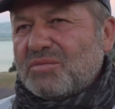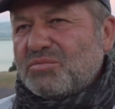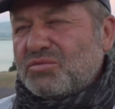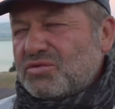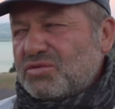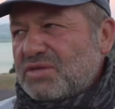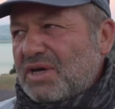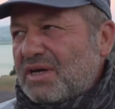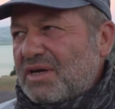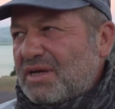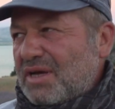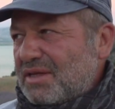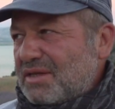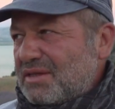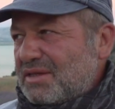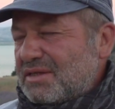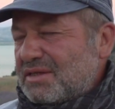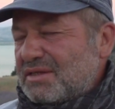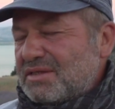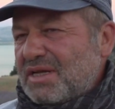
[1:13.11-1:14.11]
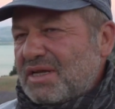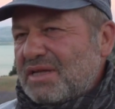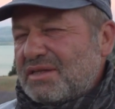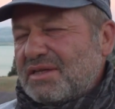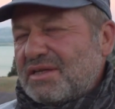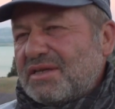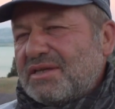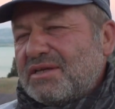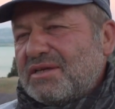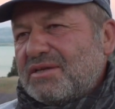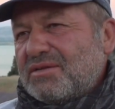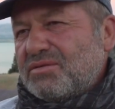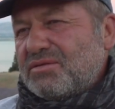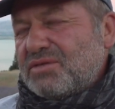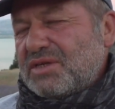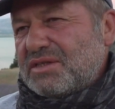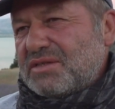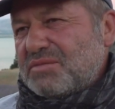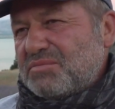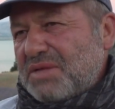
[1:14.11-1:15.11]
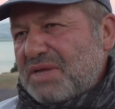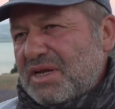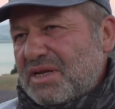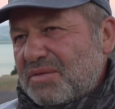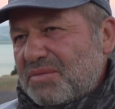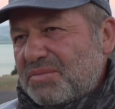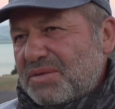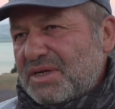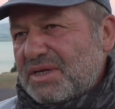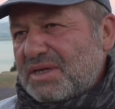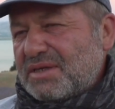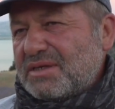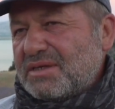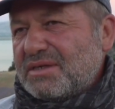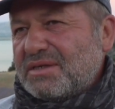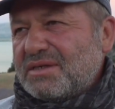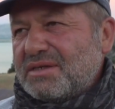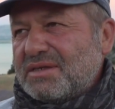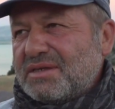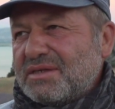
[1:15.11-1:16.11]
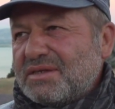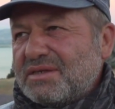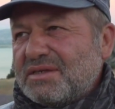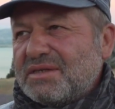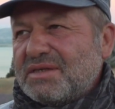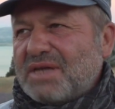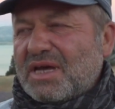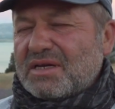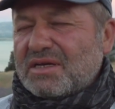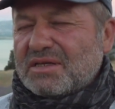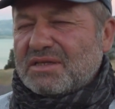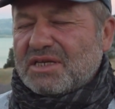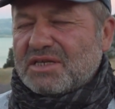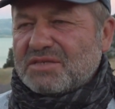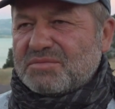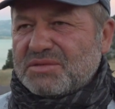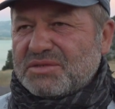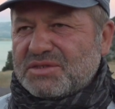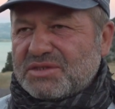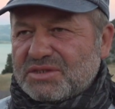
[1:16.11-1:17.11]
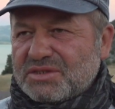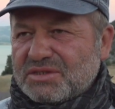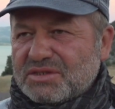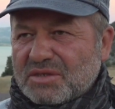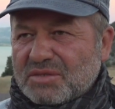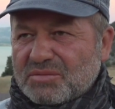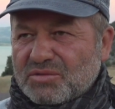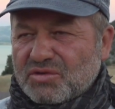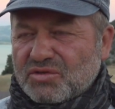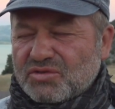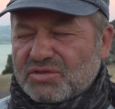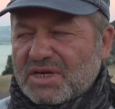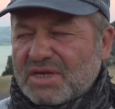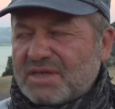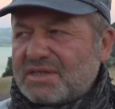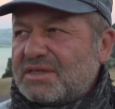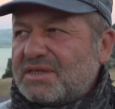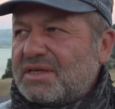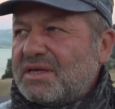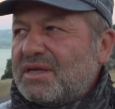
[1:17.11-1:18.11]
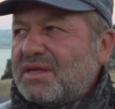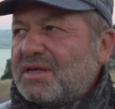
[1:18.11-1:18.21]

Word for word: burada ana hatlarından üretimler yaparak e, yaygınlaşması için çaba gösterdik.